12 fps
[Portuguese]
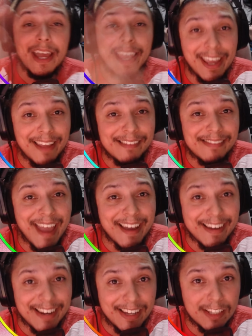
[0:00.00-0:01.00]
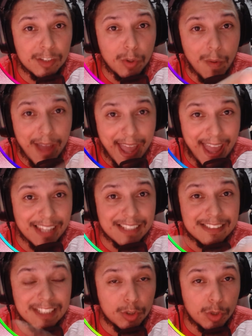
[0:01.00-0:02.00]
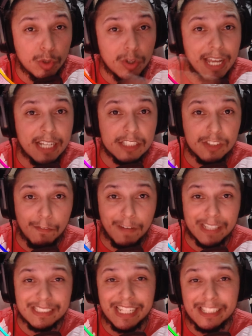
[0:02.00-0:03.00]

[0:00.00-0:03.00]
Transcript: integrando elas e tudo o que eles vão fazer.